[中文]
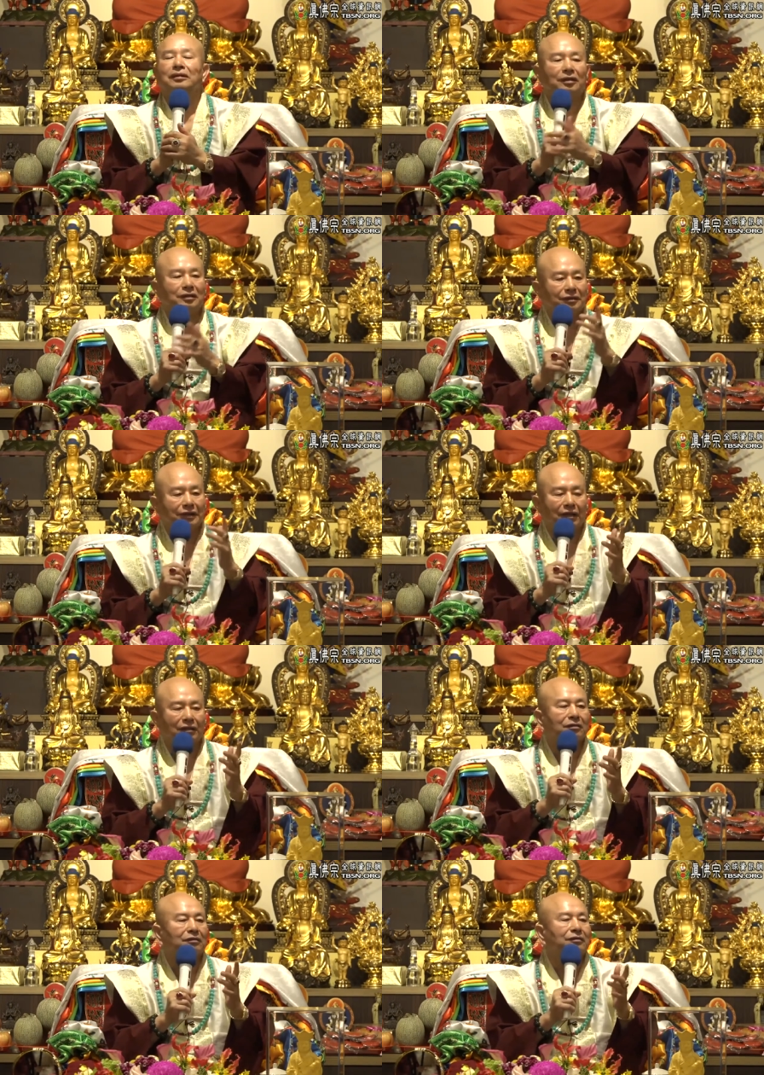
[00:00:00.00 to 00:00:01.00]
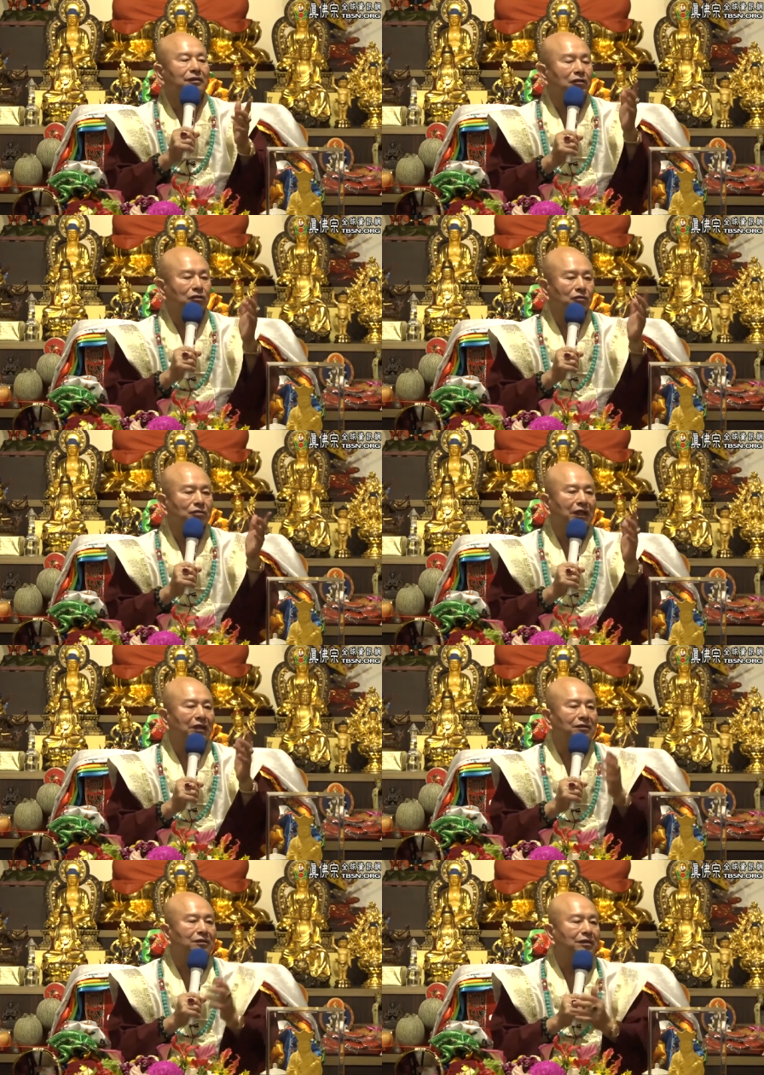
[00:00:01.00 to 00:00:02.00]
可以讲，在儒
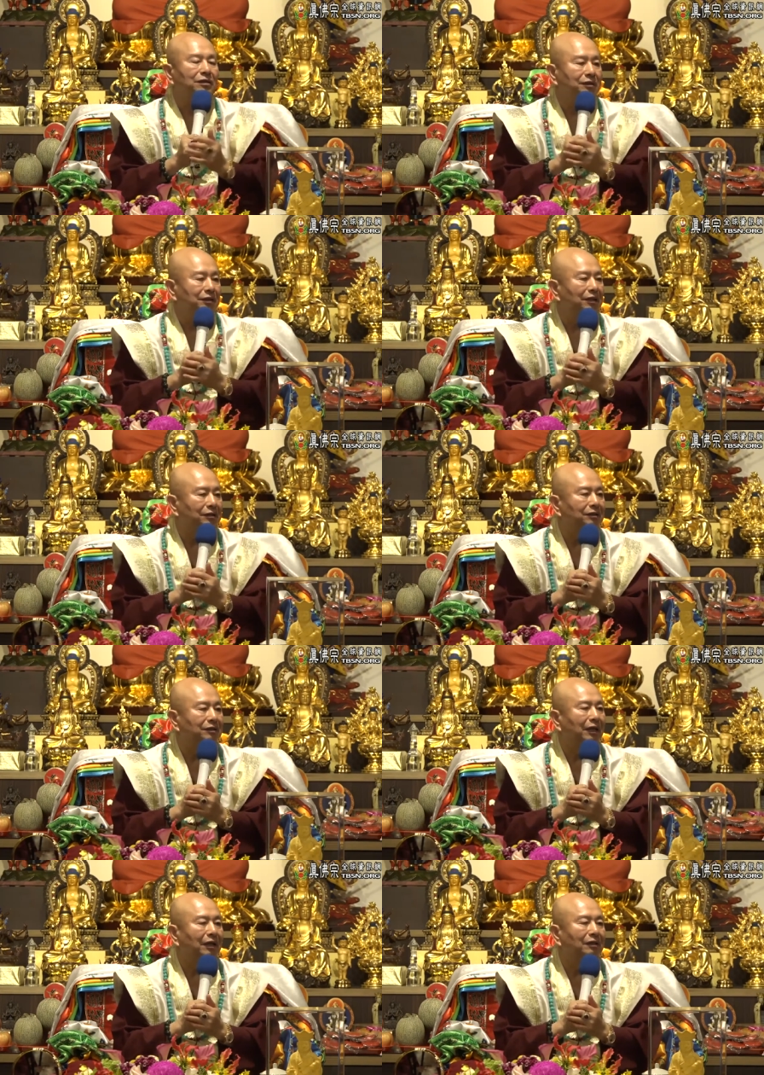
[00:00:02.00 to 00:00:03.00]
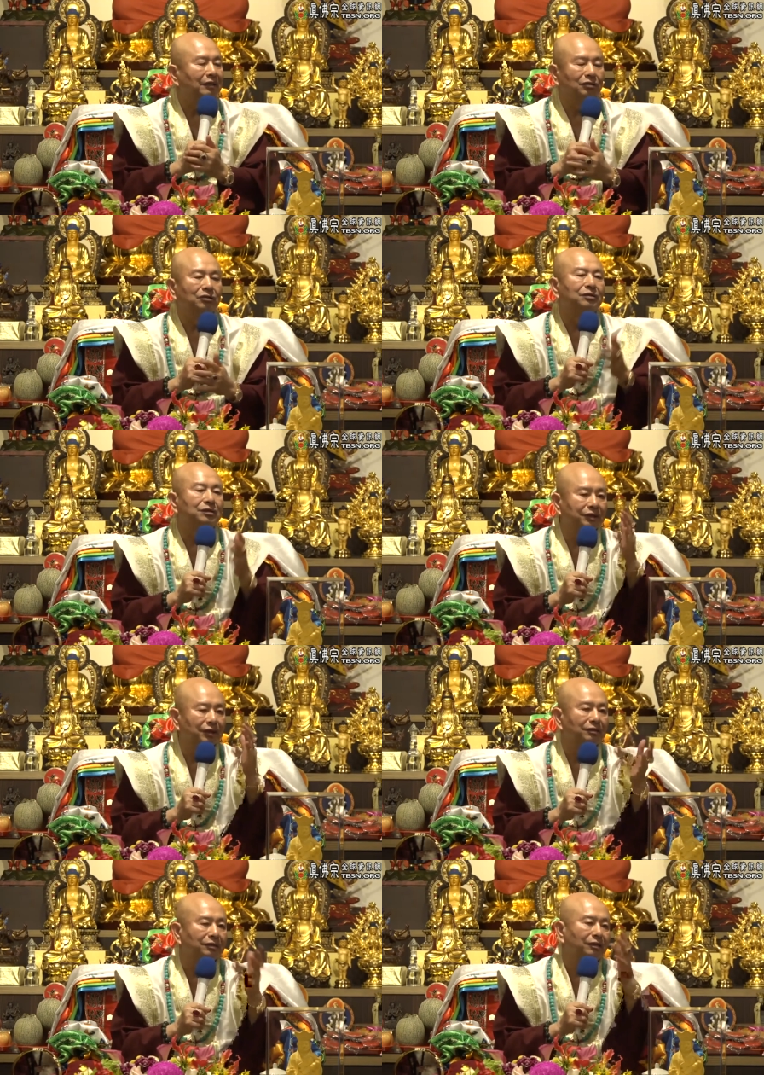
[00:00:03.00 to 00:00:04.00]
家可以这样子讲，那就是
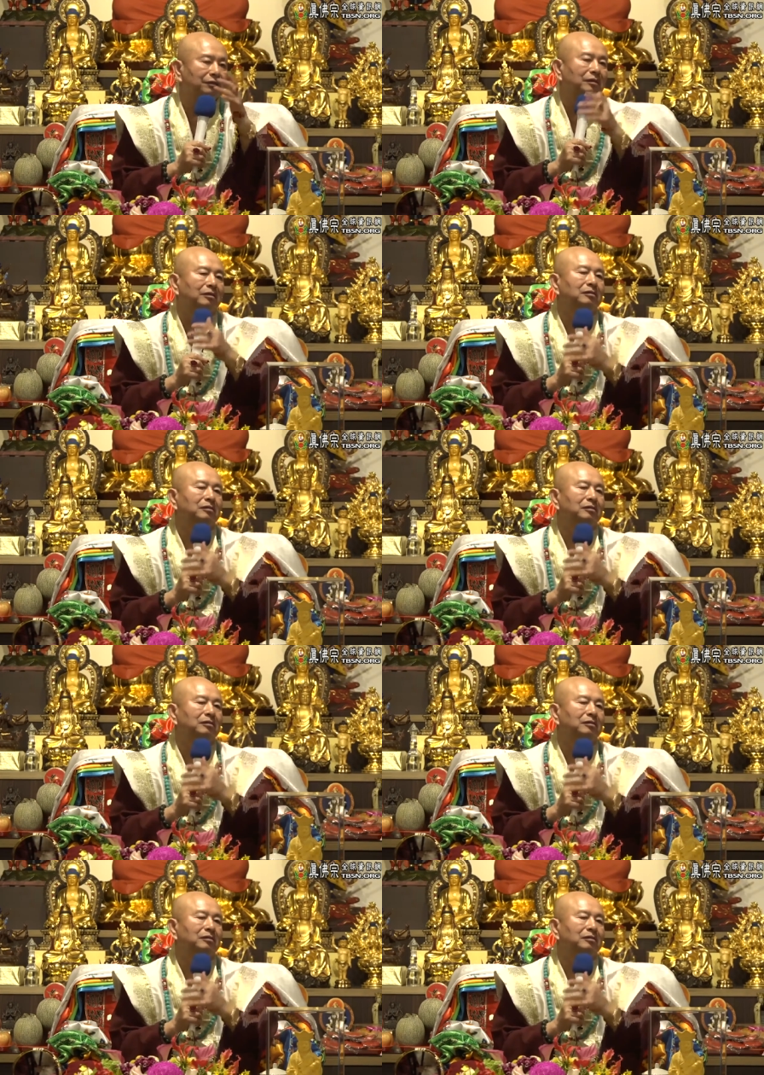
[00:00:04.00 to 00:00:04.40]
圣人